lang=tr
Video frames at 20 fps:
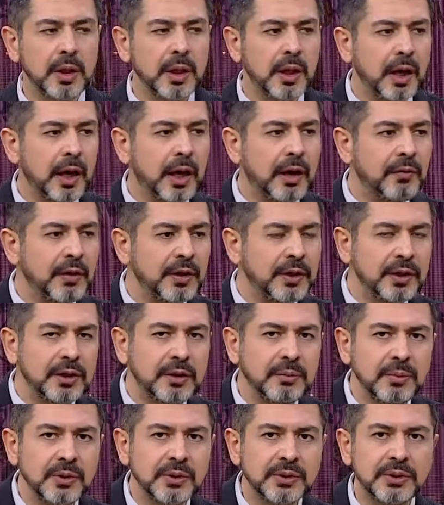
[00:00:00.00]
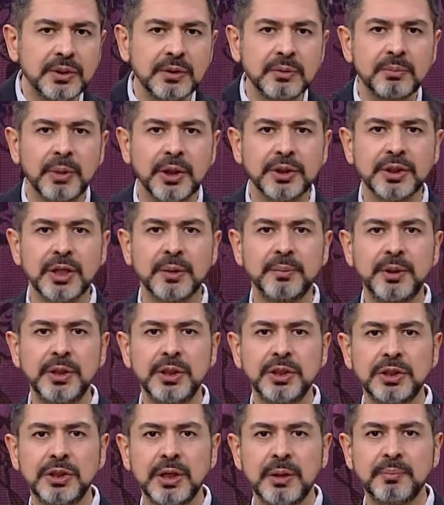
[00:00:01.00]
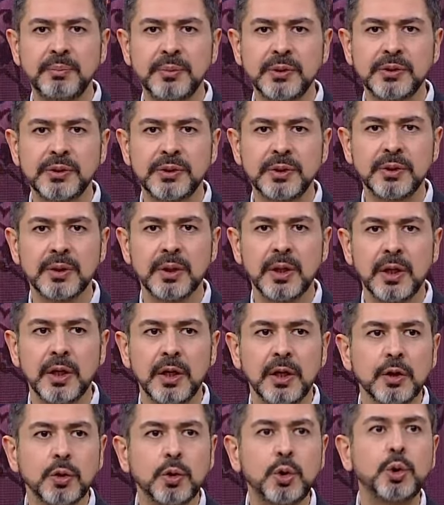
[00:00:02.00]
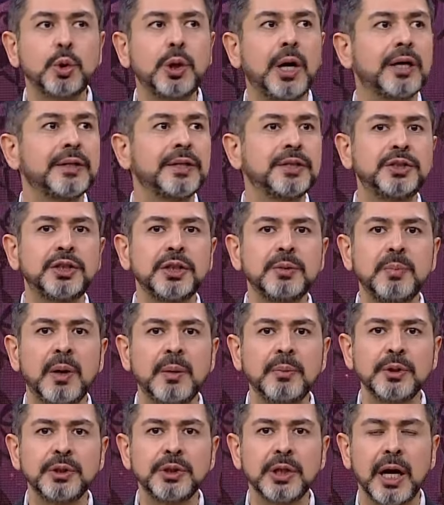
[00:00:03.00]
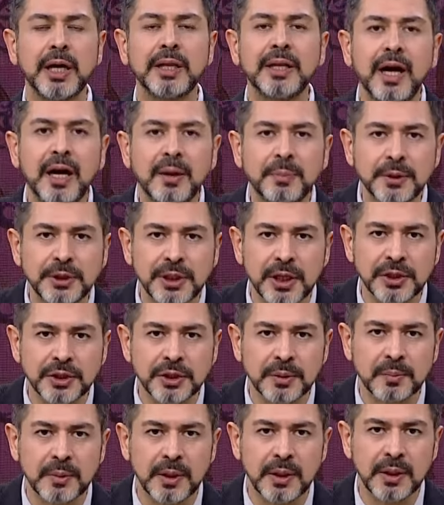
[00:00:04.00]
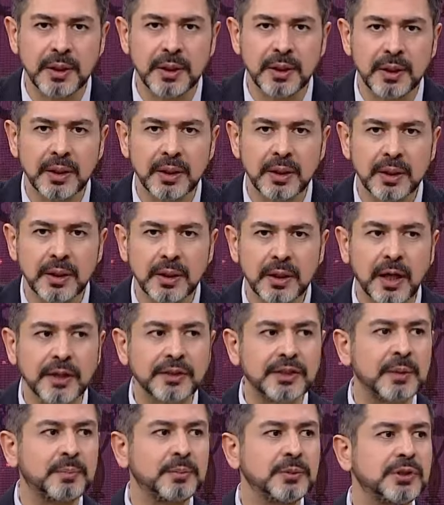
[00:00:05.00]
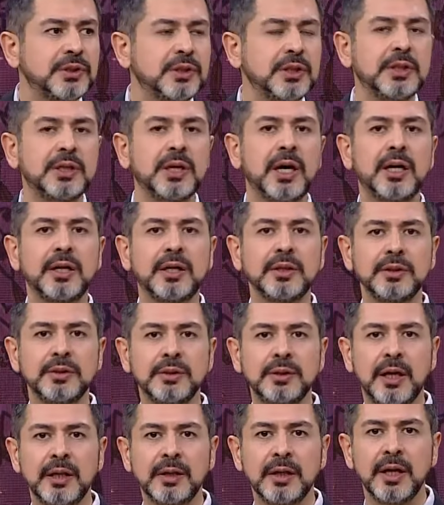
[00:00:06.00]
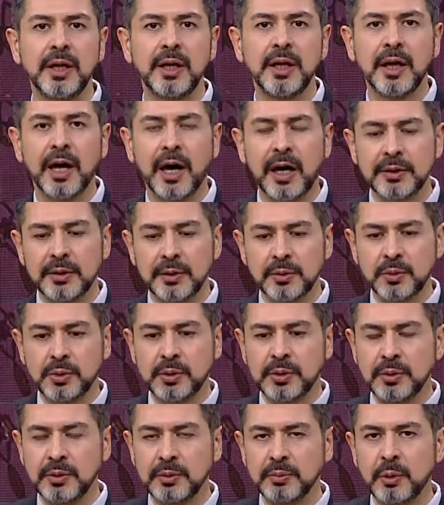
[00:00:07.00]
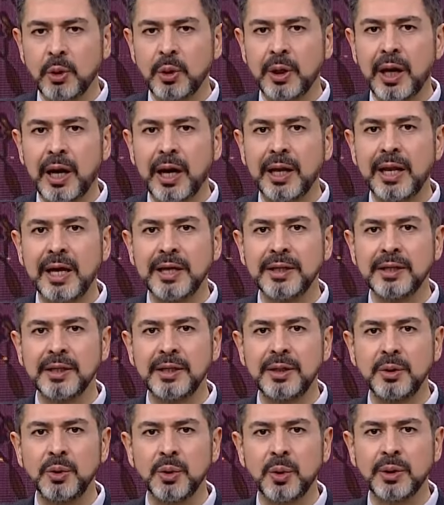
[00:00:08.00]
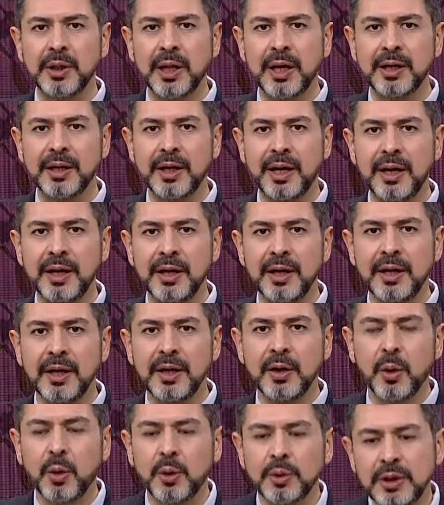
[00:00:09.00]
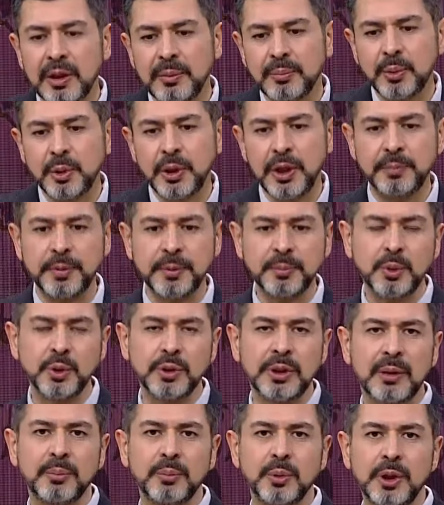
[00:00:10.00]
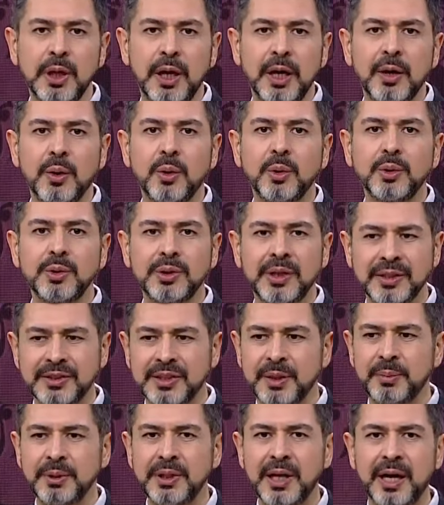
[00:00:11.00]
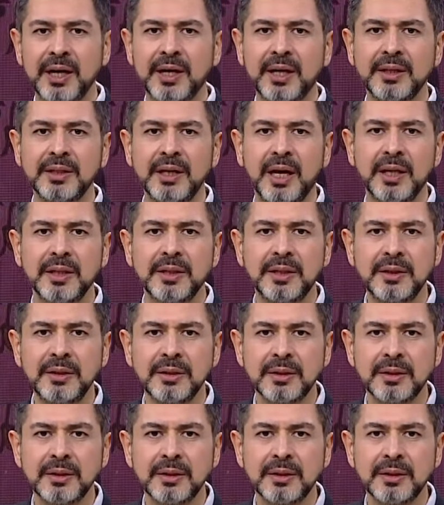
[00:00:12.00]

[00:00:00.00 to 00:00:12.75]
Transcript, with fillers: Eve girmişsin başka bir iş yapmışsın Kura da çıkmamış. E ne yapacaksın şimdi? Kasap istihkakından artık böyle alengirli yollarla oradan bunu yapayım, buradan bunu. E o kasabın hakkını aldın.